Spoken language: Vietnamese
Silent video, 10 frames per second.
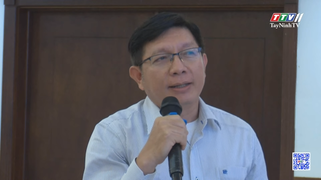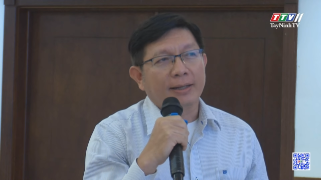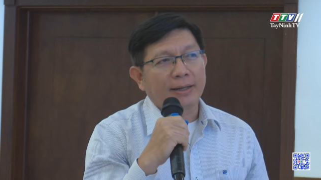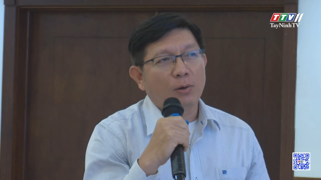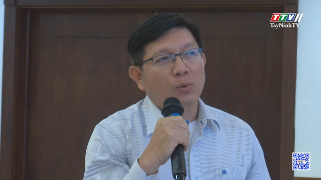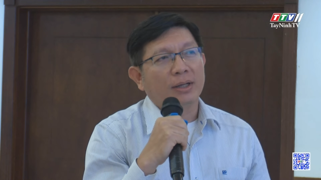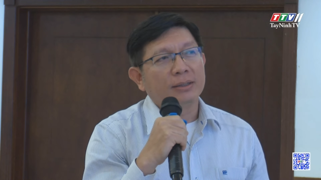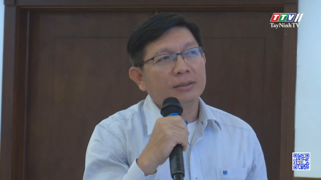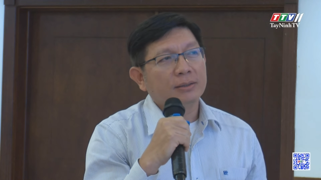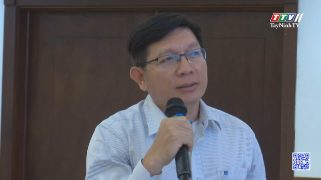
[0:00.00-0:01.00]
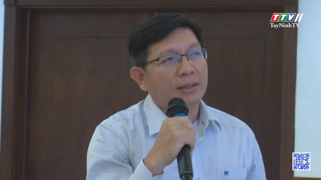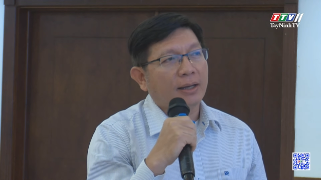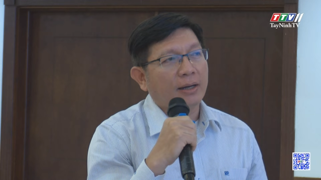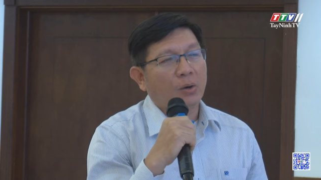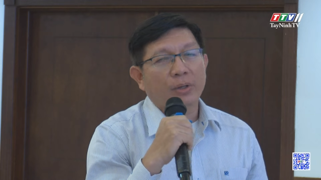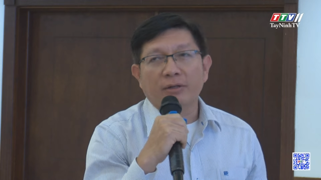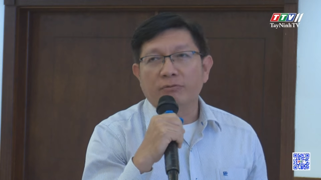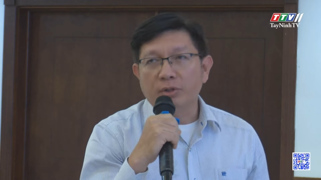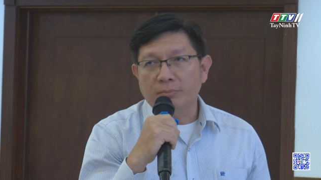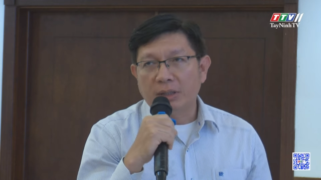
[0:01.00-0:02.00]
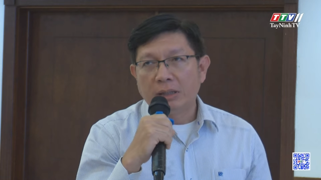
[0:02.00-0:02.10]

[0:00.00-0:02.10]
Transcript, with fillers: những cơ hội cho nhà đầu tư. Kết quả